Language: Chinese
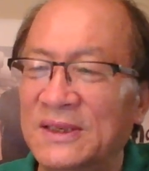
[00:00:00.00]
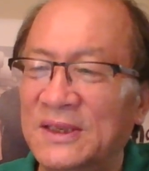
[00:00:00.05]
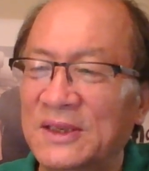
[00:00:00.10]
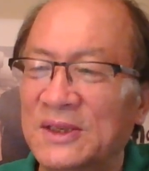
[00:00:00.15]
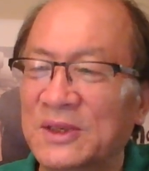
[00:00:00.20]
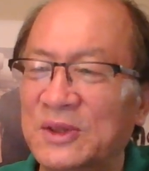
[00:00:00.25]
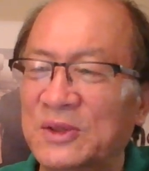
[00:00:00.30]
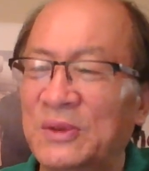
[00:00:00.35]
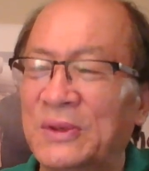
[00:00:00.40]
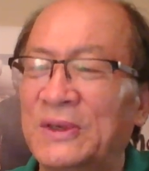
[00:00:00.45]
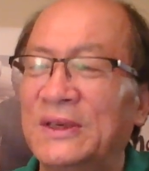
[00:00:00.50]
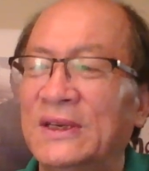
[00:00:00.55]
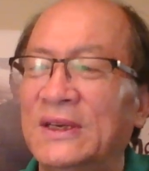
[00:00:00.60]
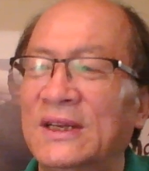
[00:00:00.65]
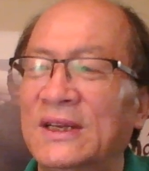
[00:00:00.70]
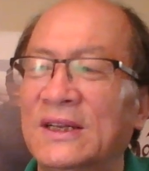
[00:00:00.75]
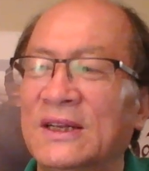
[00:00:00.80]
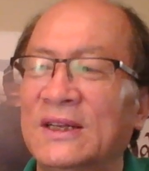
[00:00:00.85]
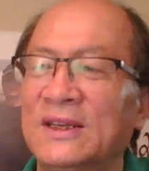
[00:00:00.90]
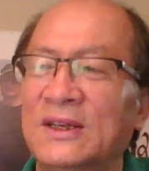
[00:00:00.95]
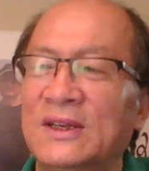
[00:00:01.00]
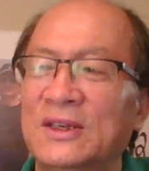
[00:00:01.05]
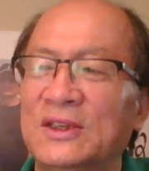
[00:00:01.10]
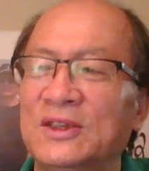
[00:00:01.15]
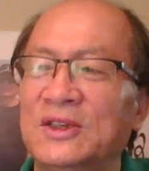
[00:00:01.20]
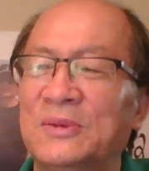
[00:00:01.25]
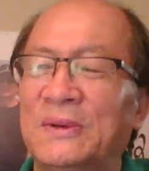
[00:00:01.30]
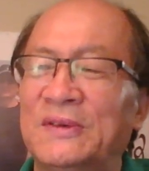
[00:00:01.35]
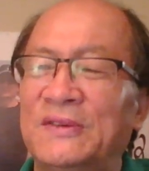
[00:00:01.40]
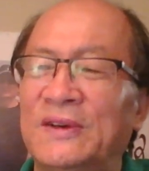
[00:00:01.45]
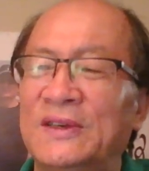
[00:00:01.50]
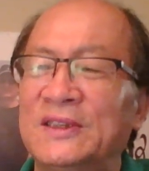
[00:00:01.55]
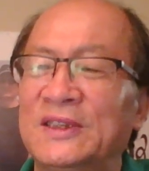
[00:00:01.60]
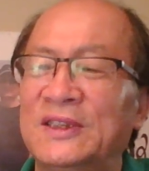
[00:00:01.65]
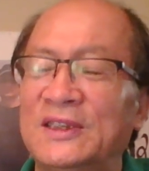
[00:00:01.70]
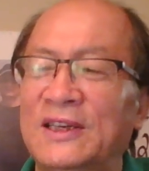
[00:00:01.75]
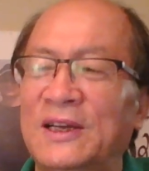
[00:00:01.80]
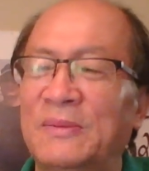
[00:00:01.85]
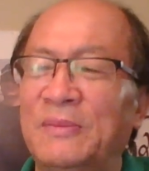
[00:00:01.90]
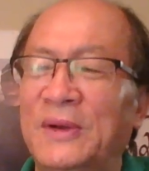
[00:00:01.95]
所以就把王
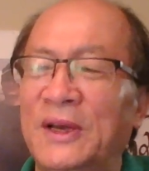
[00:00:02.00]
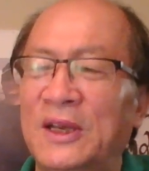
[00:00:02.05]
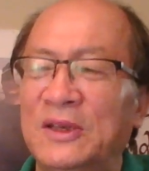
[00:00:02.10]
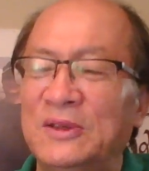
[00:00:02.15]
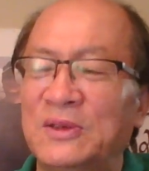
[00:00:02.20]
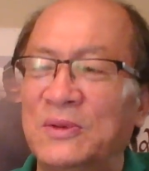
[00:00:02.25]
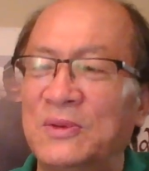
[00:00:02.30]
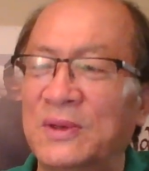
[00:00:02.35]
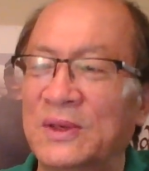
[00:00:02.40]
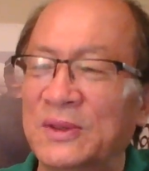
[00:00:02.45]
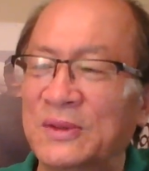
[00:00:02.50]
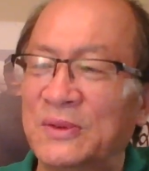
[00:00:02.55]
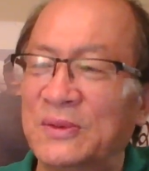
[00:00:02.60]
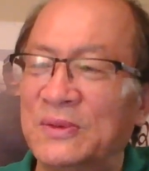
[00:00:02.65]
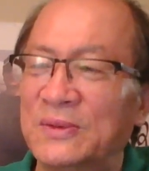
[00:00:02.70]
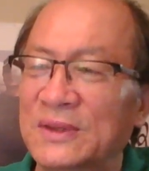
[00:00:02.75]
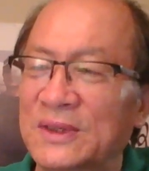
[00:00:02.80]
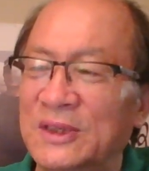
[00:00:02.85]
岐山派去广东，